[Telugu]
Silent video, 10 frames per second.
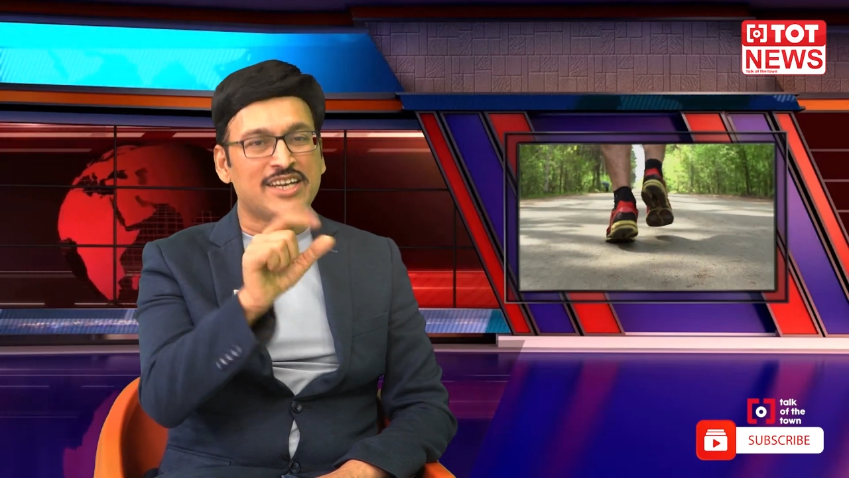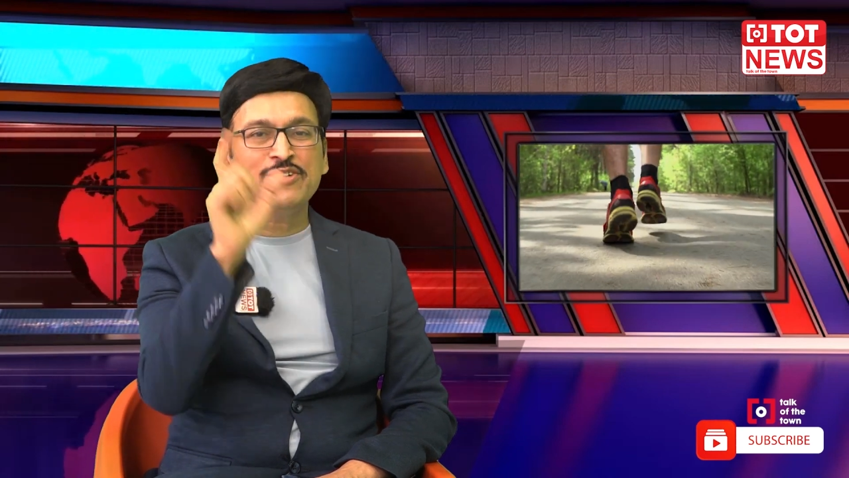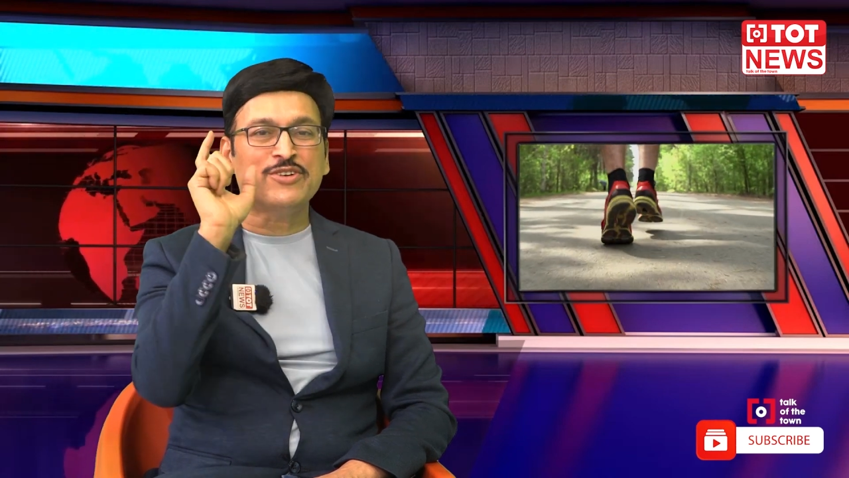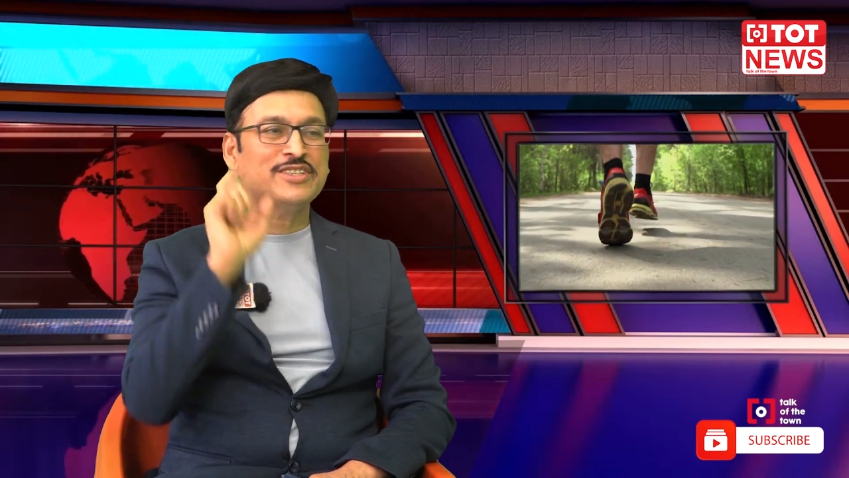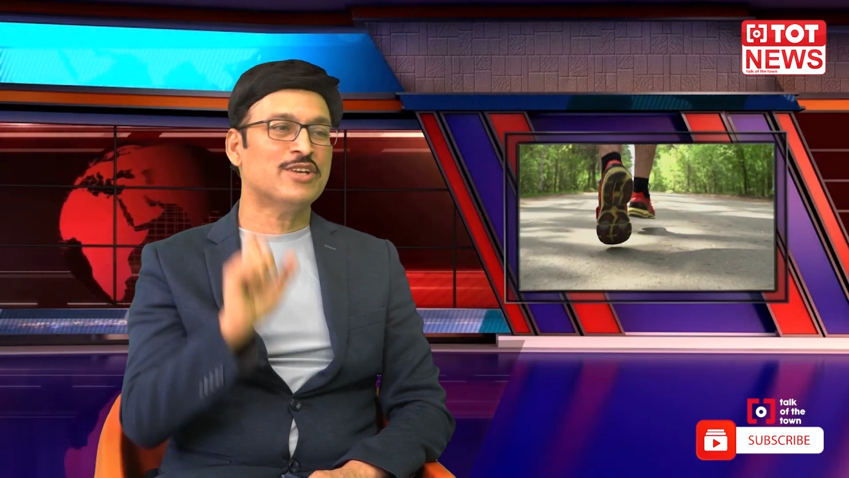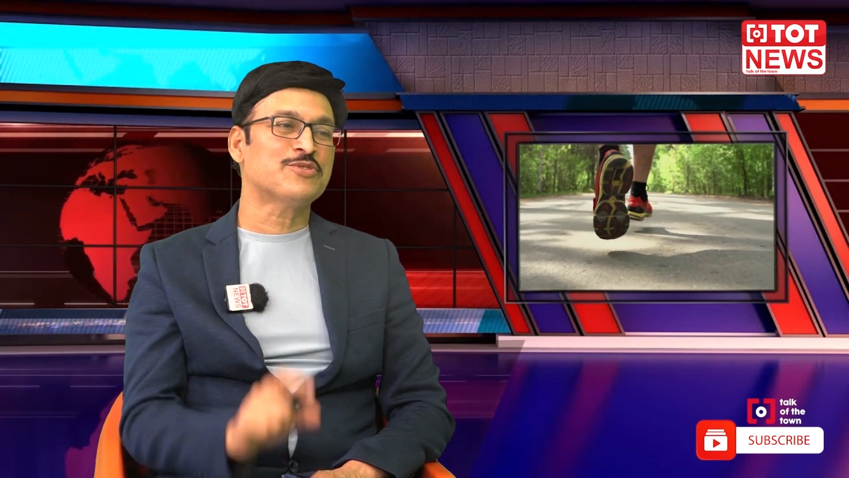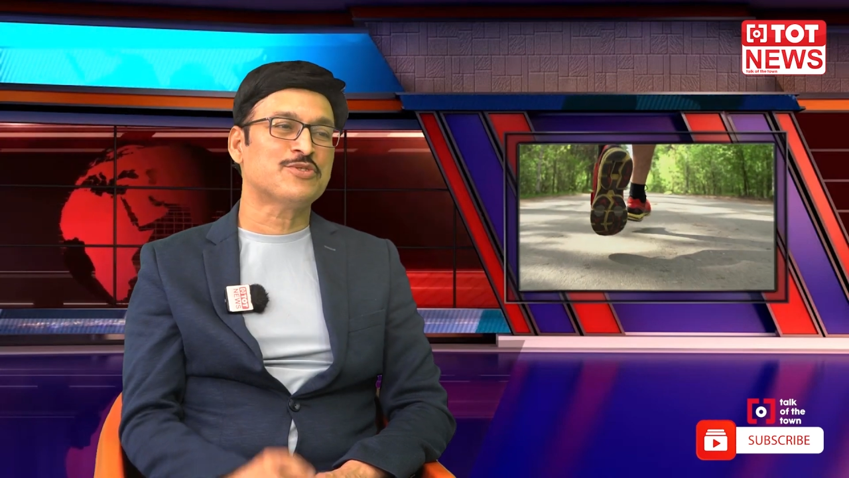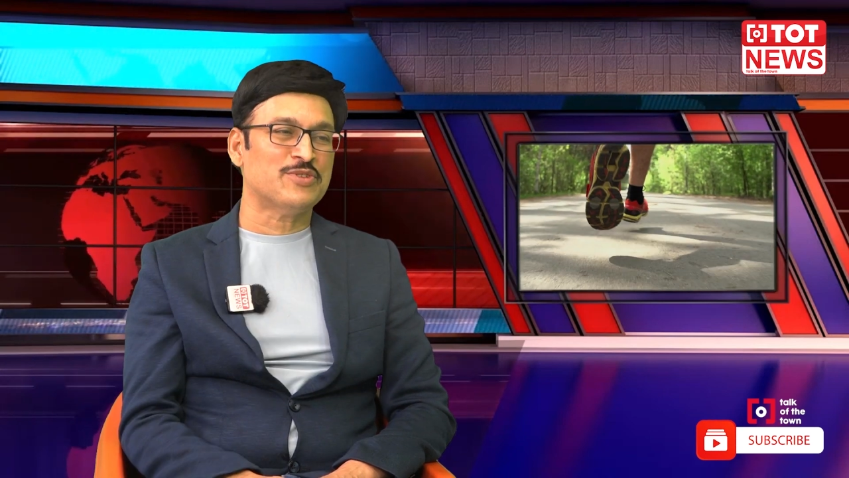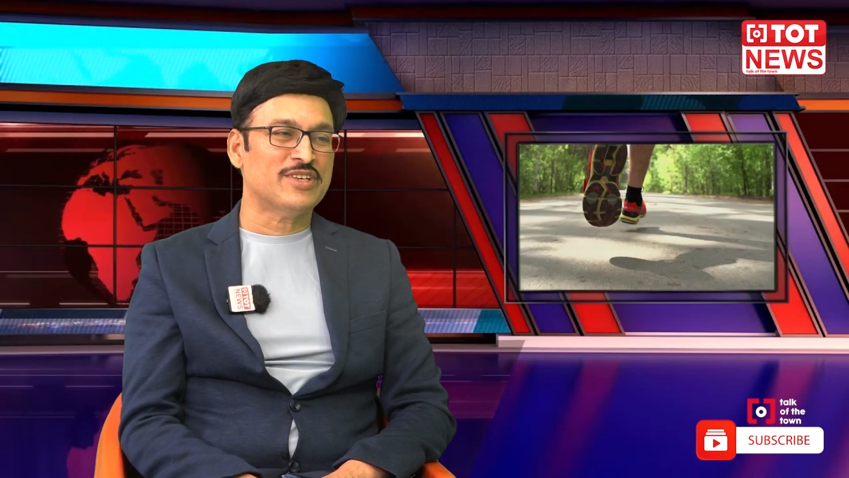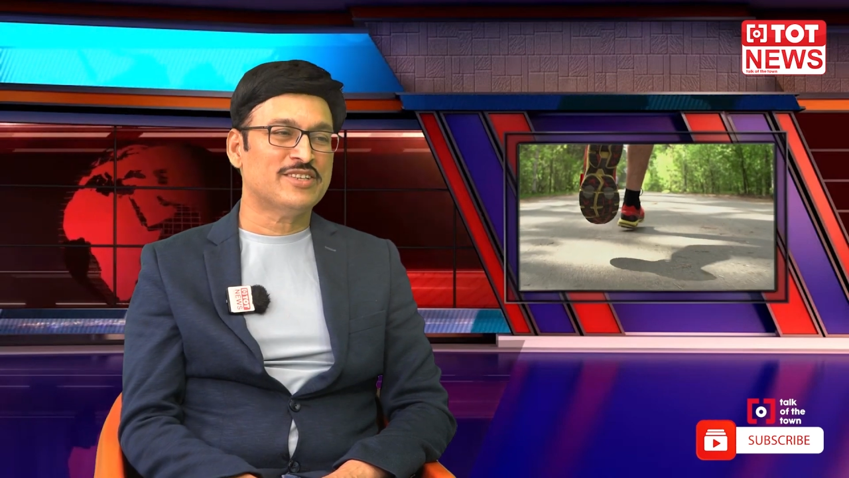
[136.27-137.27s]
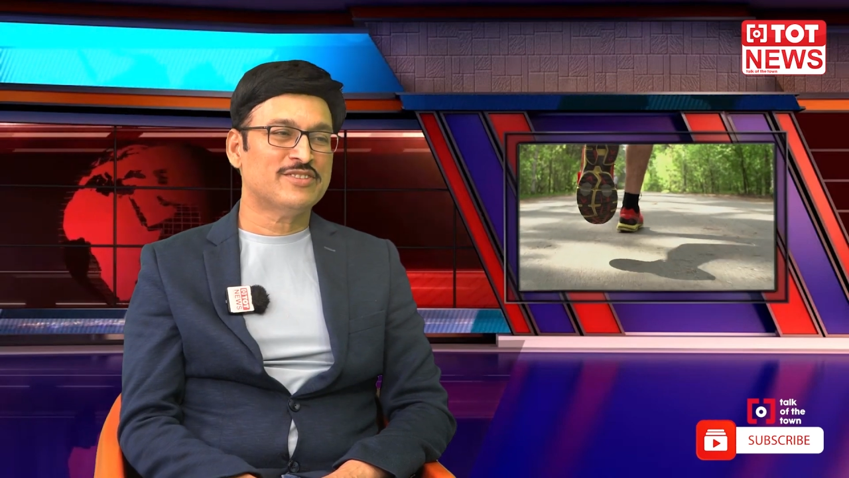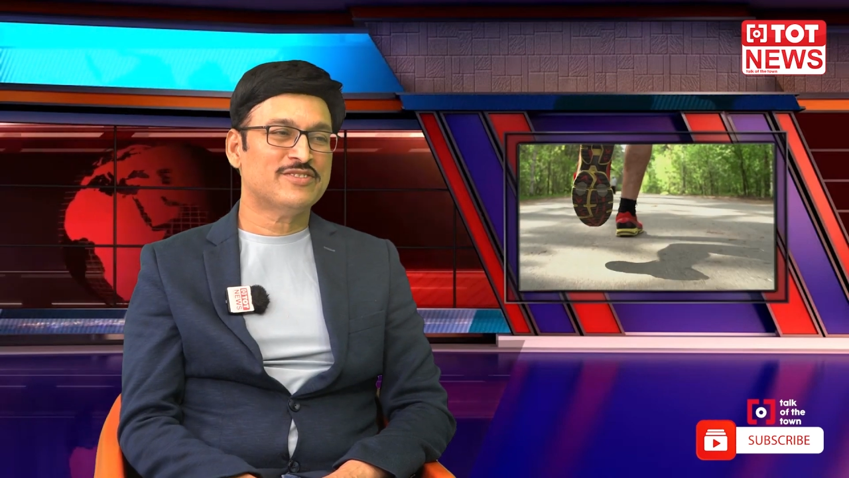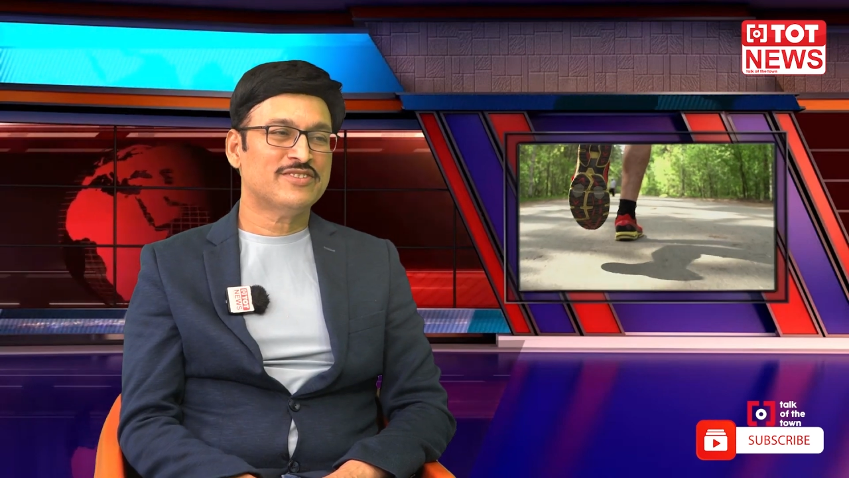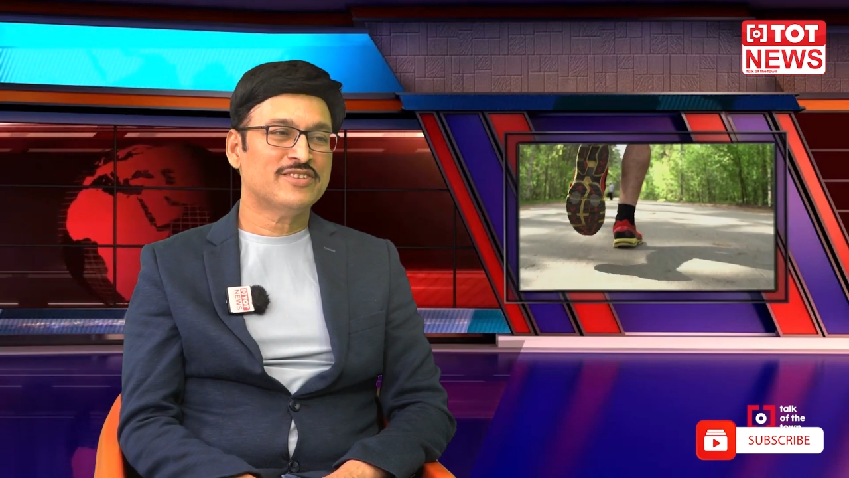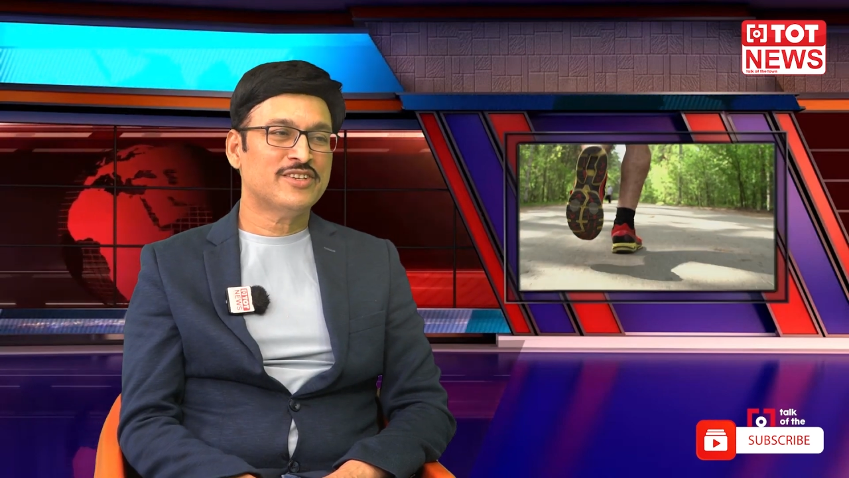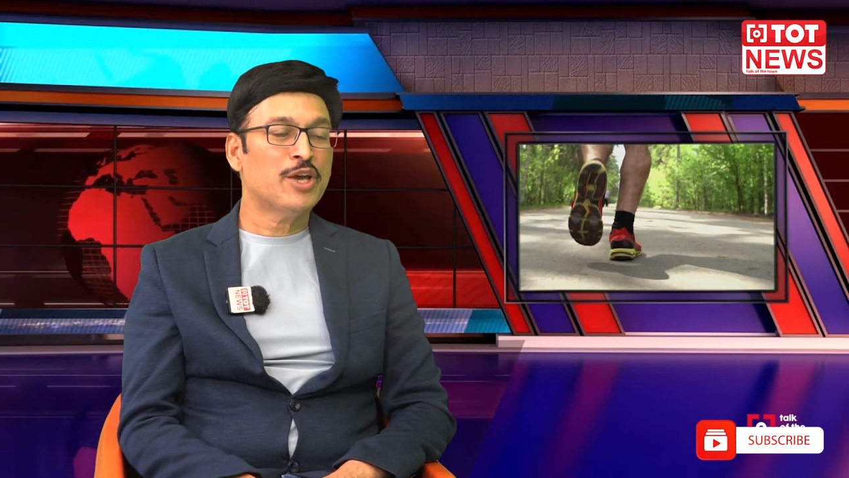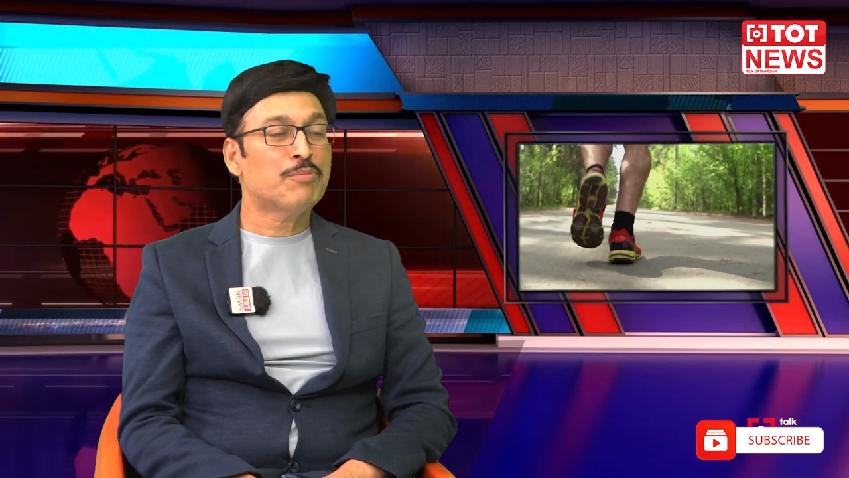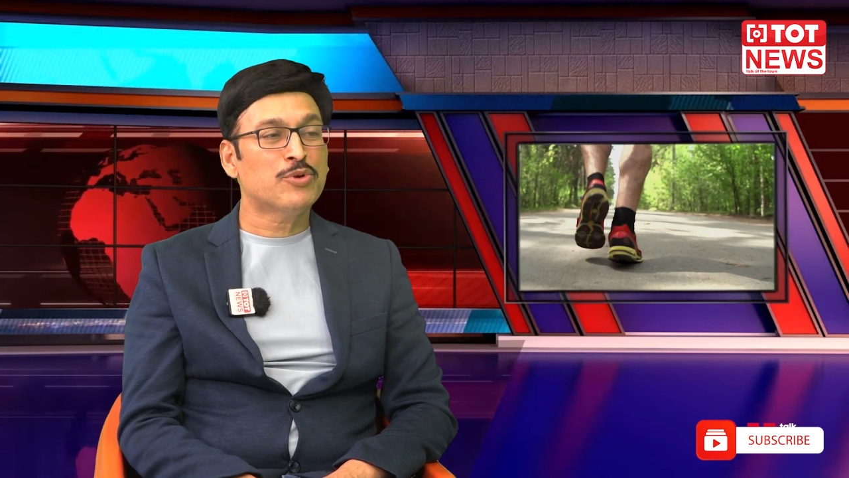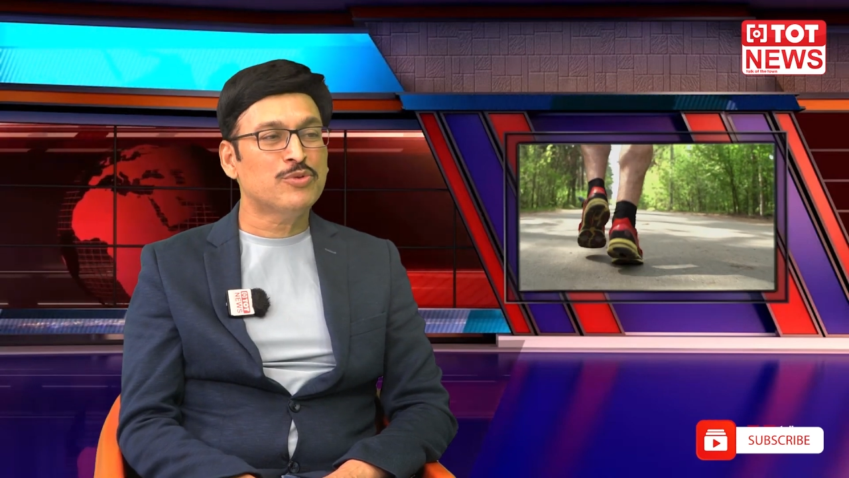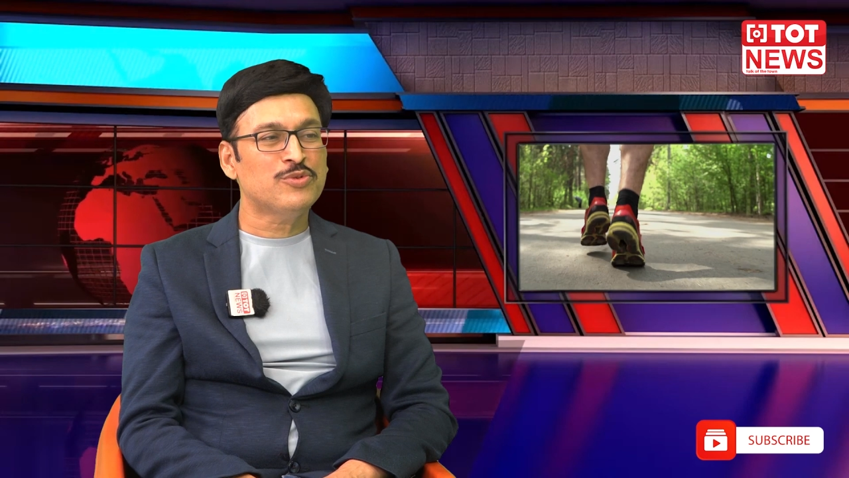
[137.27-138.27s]
అనేటువంటి తెలుస్తుంది
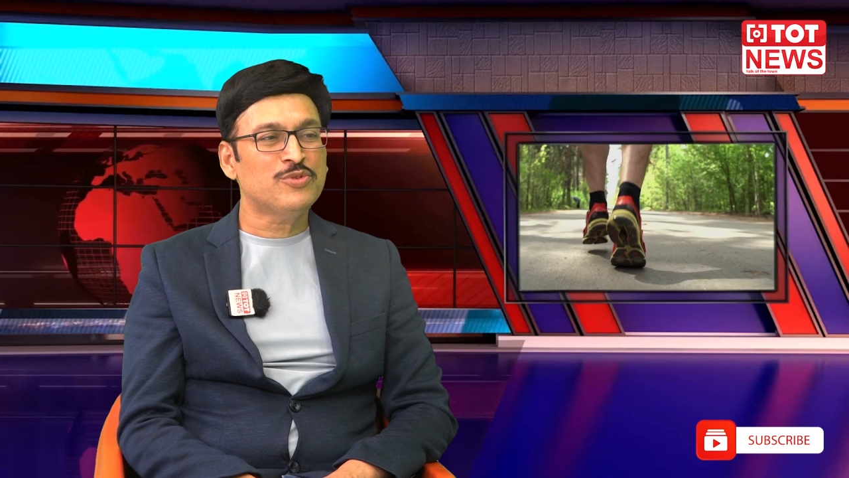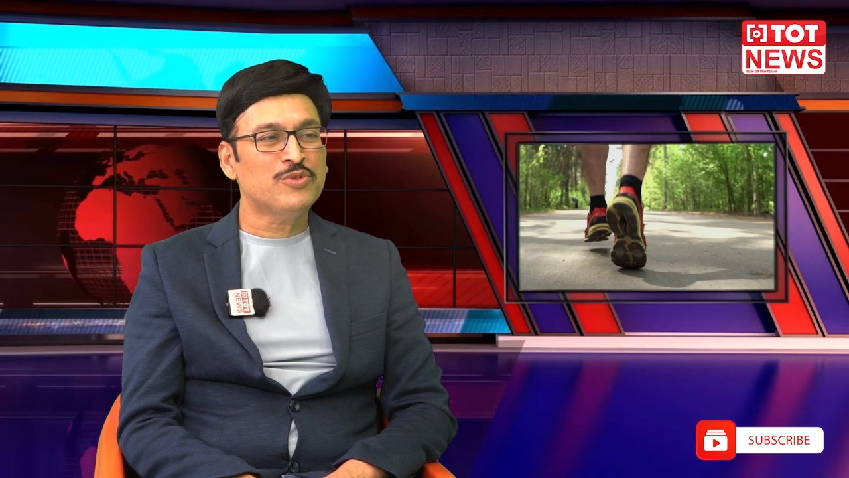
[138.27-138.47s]
ఎప్పుడు